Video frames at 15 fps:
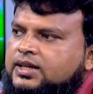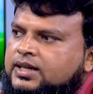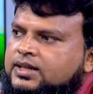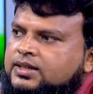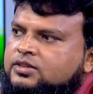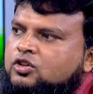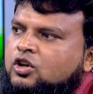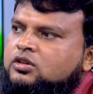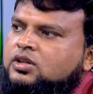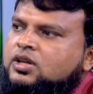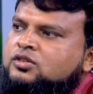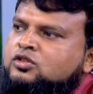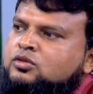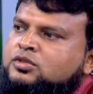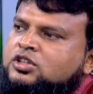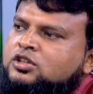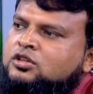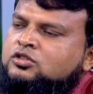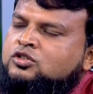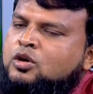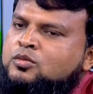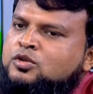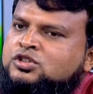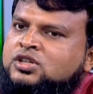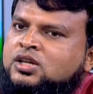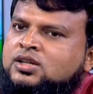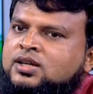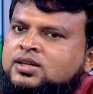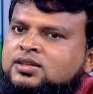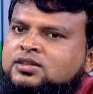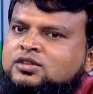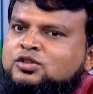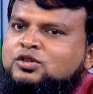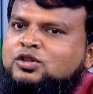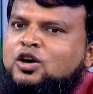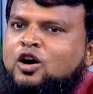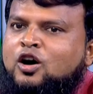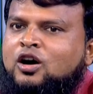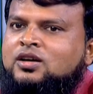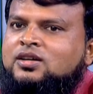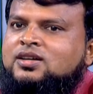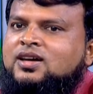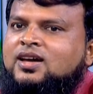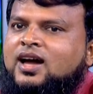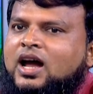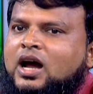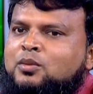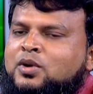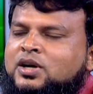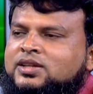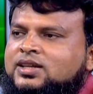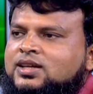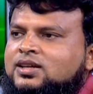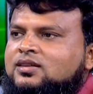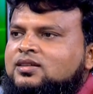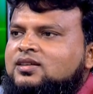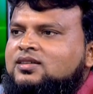এখানে ছত্রাকজনিত সমস্যাটা কিন্তু হয় আমাদের